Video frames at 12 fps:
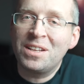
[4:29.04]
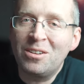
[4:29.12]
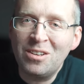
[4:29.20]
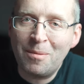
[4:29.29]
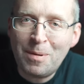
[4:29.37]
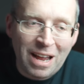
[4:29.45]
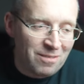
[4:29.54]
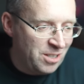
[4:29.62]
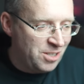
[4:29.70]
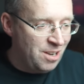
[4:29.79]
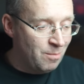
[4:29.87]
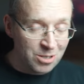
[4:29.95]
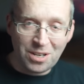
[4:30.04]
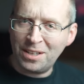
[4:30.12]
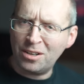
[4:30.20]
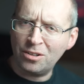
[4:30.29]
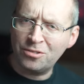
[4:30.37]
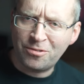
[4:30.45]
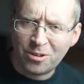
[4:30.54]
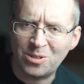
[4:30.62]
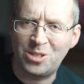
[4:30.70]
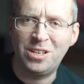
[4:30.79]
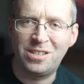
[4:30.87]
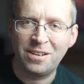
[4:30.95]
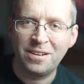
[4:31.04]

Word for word: tego naprawić, nie można tego odwrócić.